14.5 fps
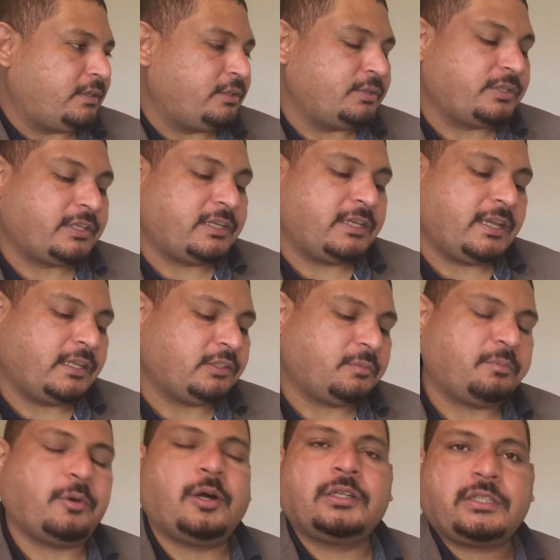यूज़ किया तो
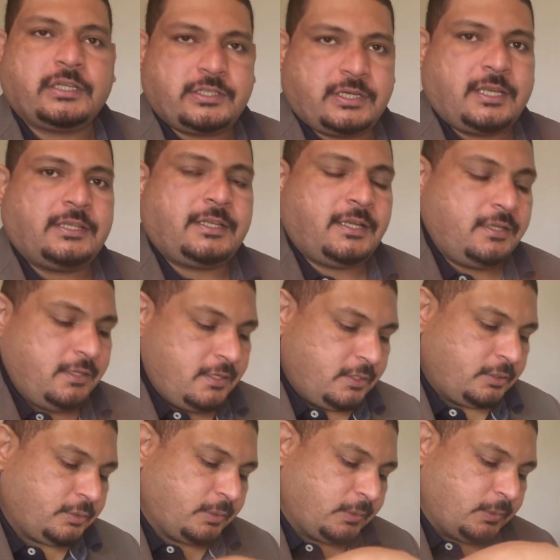बहुत अच्छा था
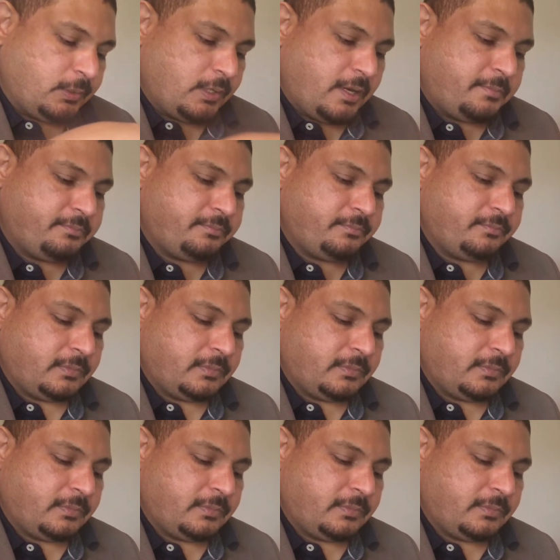तो हम